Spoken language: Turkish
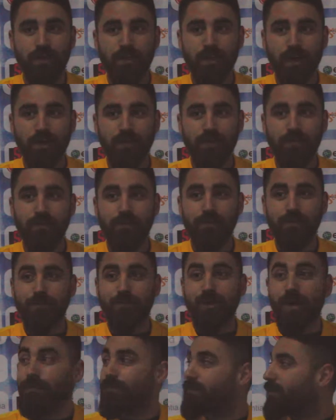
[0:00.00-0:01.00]
Yani
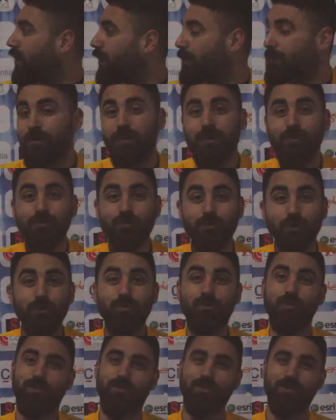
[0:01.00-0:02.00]
İbrahim abiye
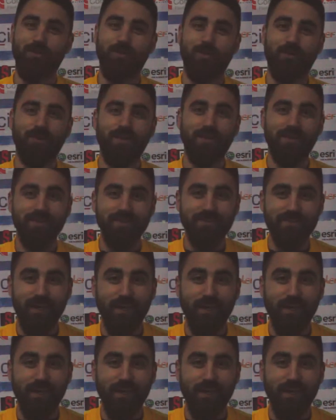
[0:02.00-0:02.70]
çok çok teşekkür ederiz.